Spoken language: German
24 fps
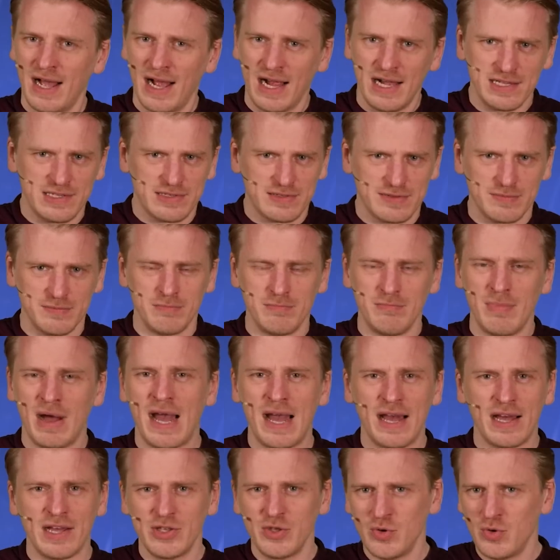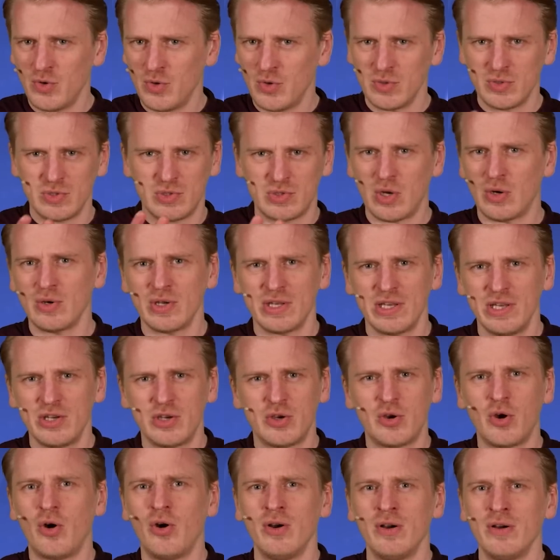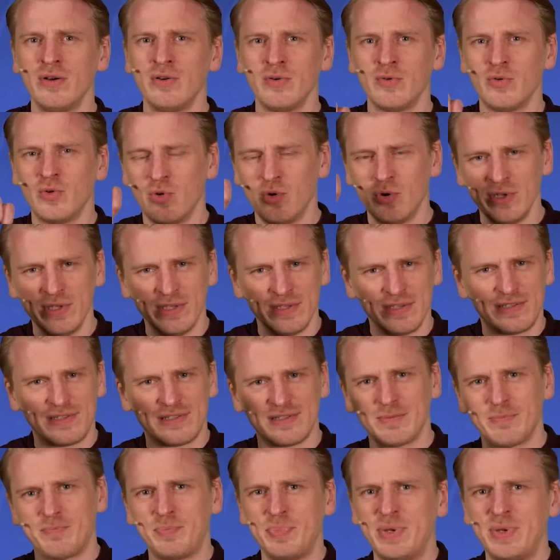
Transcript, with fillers: Halt Mario, Donkey Kong und